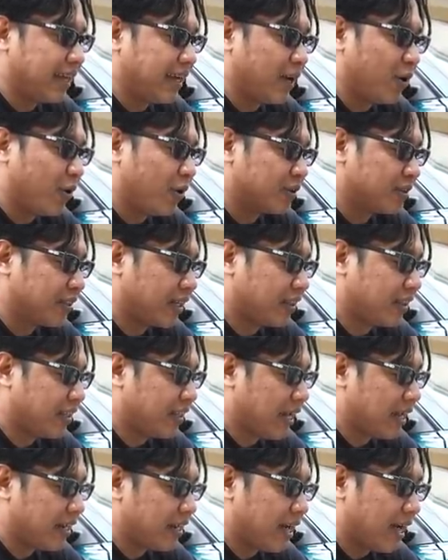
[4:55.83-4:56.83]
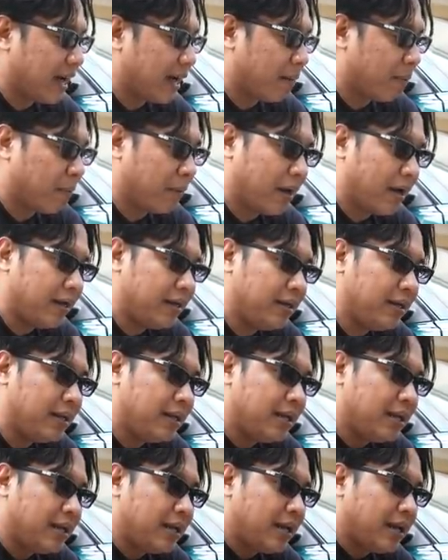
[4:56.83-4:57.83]
yang OZ nih ada Haman
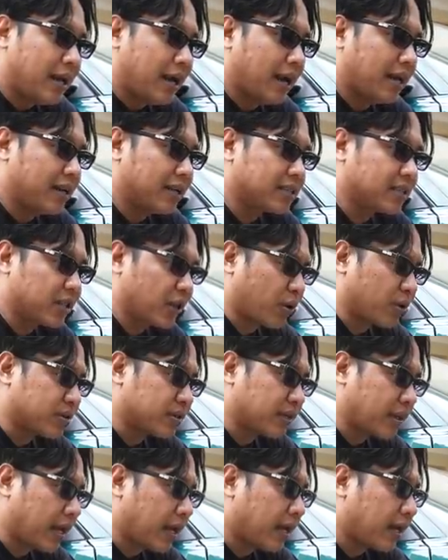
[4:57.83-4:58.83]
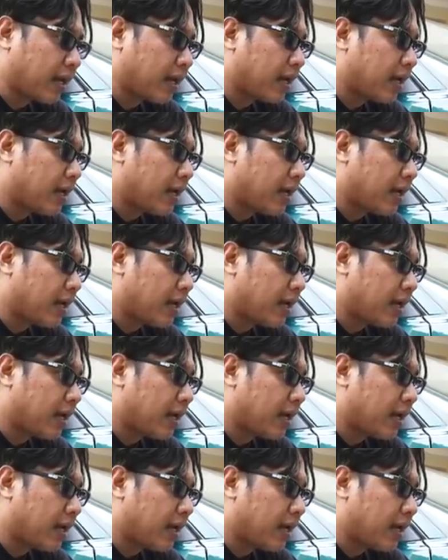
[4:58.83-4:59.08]
ada Strosek